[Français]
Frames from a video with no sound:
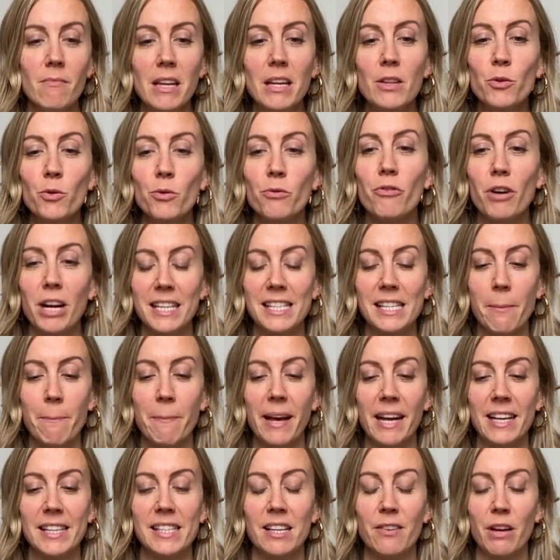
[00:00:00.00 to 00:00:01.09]
donc voilà, ça me
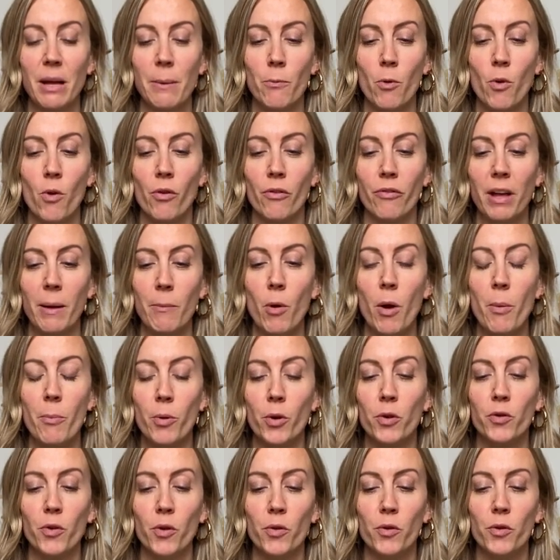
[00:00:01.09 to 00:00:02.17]
paraissait vraiment, vraiment
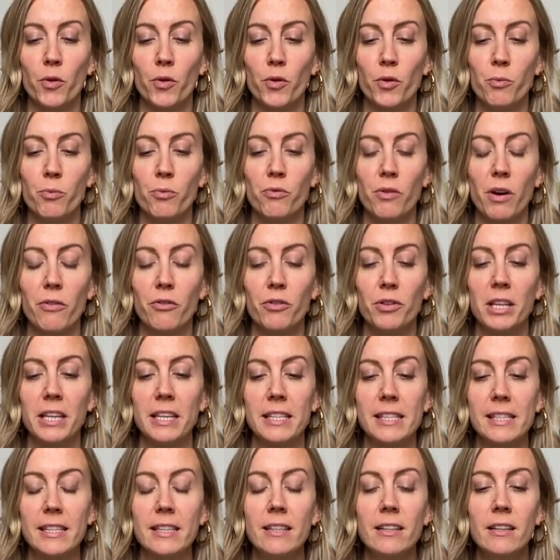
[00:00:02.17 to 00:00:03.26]
important de, de pouvoir venir
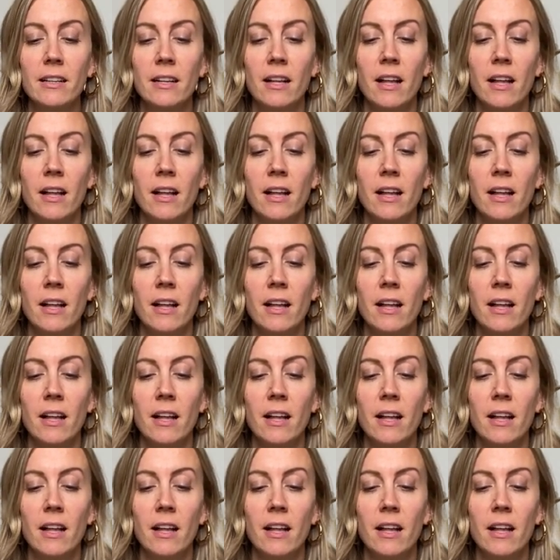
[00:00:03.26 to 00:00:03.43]
ici.